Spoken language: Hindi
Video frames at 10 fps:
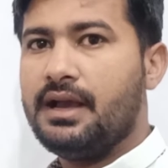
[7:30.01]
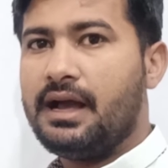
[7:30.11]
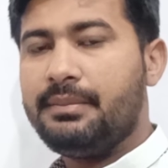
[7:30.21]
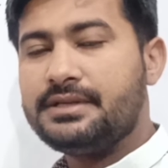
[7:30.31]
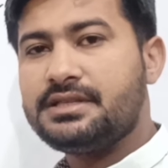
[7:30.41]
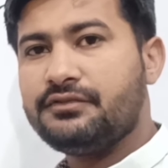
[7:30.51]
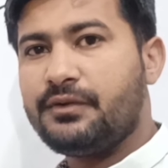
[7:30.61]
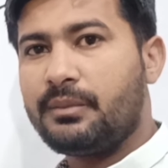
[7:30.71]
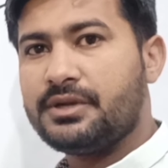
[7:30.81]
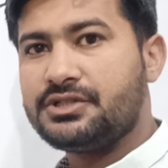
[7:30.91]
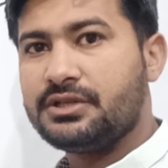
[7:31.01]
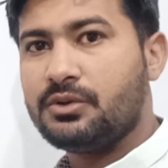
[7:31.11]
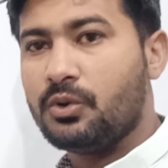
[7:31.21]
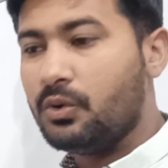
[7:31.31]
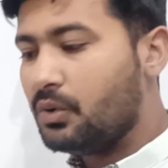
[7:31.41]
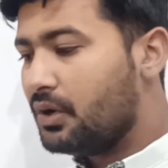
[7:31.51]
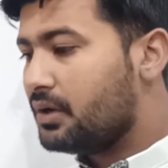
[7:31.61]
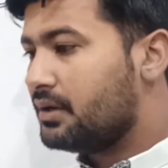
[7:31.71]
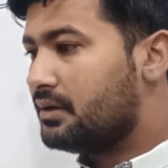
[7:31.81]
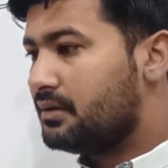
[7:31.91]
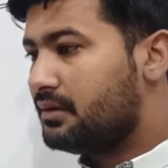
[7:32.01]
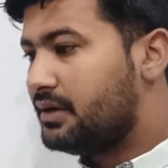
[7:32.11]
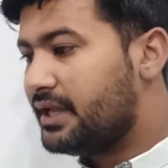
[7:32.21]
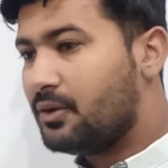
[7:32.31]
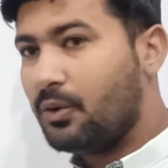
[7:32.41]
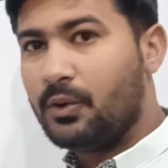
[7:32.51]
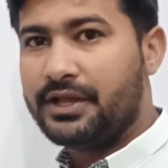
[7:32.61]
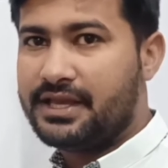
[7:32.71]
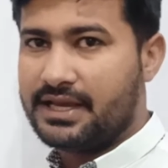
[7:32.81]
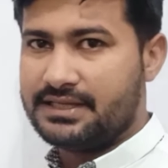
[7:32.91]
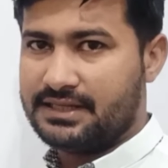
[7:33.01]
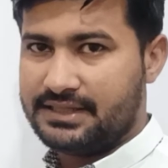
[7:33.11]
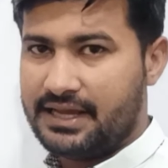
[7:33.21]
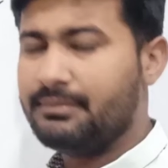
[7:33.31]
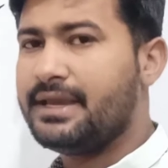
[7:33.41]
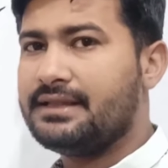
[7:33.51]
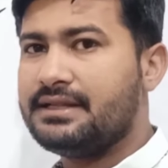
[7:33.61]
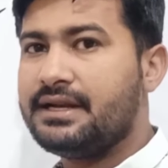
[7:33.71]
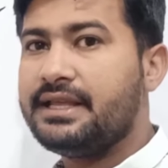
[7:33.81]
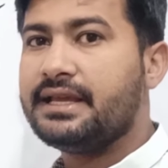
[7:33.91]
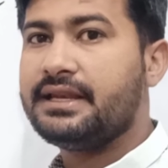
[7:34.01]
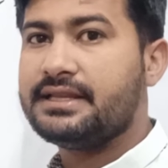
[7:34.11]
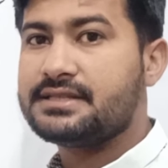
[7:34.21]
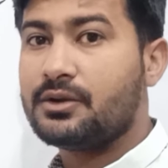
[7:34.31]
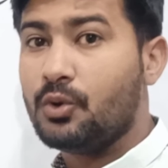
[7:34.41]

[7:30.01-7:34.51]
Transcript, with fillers: अब इस इंफॉर्मेशन को डिकोड किया जाता है हम कहते हैं डीएनए इज़ अ